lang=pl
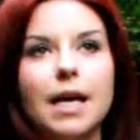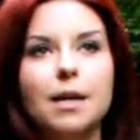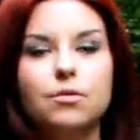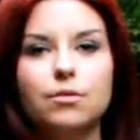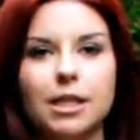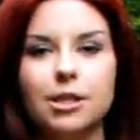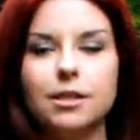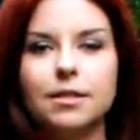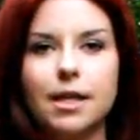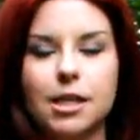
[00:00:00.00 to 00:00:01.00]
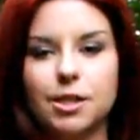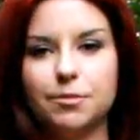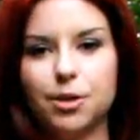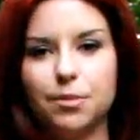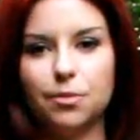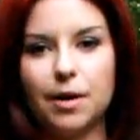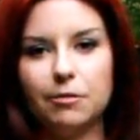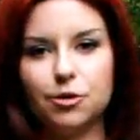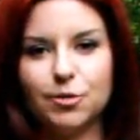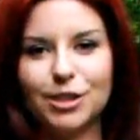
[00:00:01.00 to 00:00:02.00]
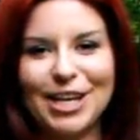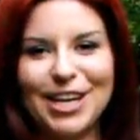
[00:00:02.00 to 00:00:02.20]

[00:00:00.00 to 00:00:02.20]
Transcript: Te bluzeczki strasznie mi się podobały już przez